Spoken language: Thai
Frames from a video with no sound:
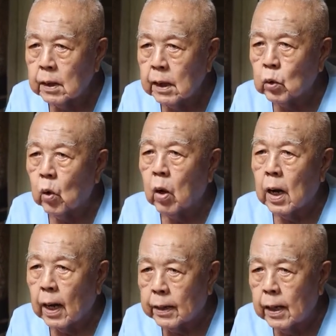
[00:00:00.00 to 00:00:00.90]
ตีตัวอ
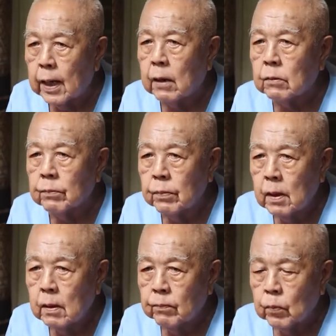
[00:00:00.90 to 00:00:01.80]
อกหากได้แล้ว
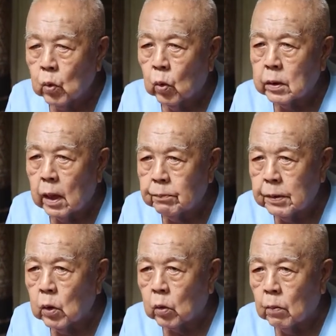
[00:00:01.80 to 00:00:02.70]
ควรจะเห็น
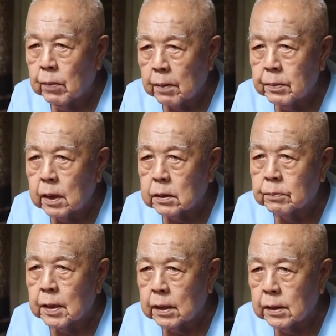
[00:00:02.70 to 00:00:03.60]
ประโยชน์ของบ้านเมือง
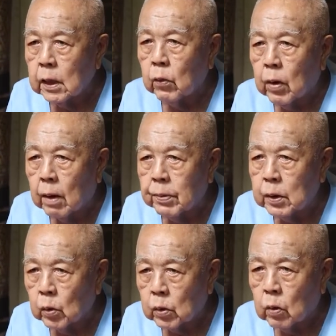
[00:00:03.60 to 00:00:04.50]
สำคัญยิ่งกว่าป
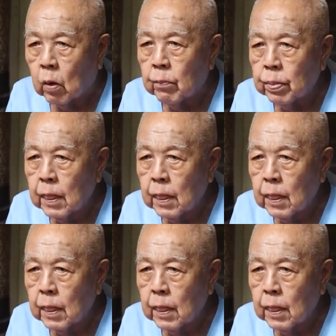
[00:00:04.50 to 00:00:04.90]
ระโยชน์ของ